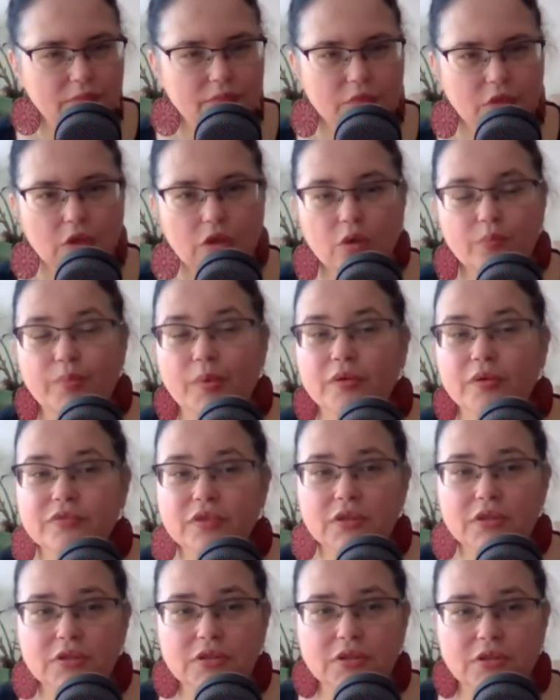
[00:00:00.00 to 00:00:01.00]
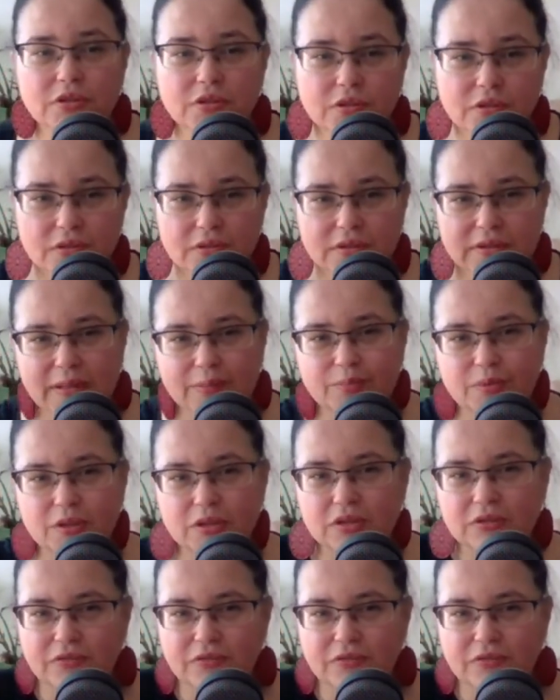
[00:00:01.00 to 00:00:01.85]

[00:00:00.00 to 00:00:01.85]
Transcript: To powieść Sabiny